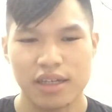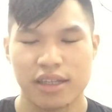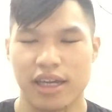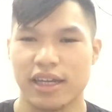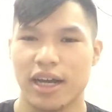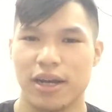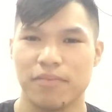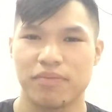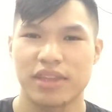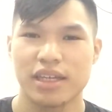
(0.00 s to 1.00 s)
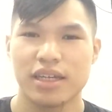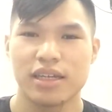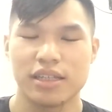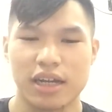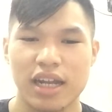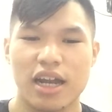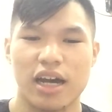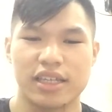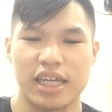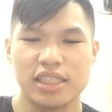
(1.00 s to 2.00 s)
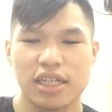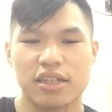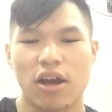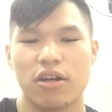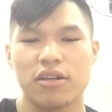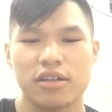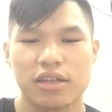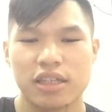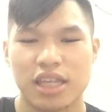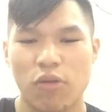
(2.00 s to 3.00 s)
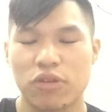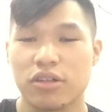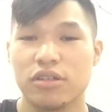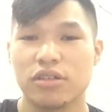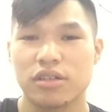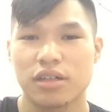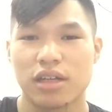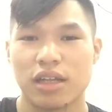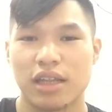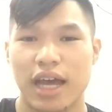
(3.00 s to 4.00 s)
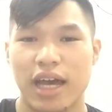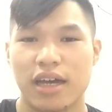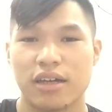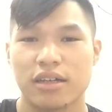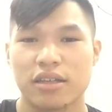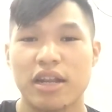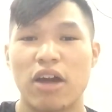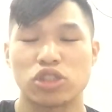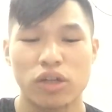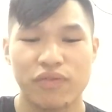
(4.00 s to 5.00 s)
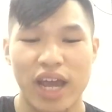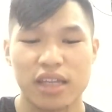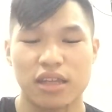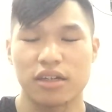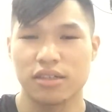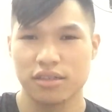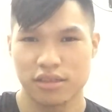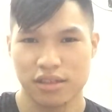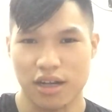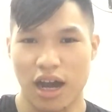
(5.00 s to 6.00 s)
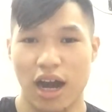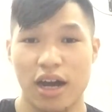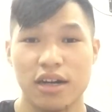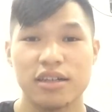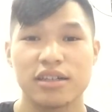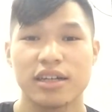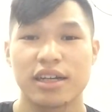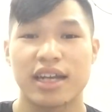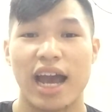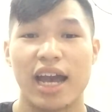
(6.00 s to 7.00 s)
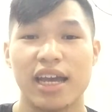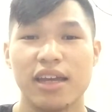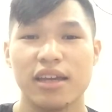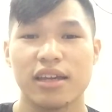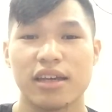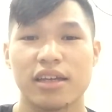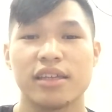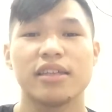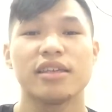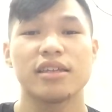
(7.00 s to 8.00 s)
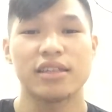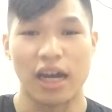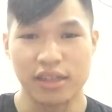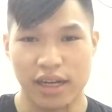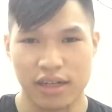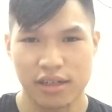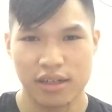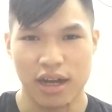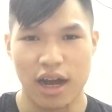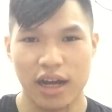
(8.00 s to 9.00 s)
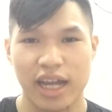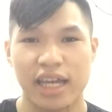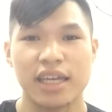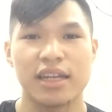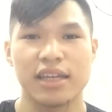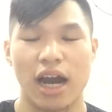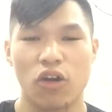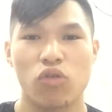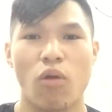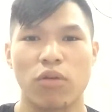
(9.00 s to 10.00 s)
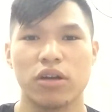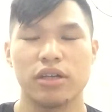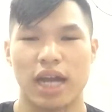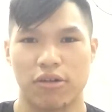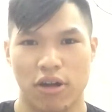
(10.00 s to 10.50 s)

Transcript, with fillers: Thì những cái lời chỉ trích đó thông thường là nó đều xuất phát từ ở cái nhận định, ở ngay cái nhìn nhận của một người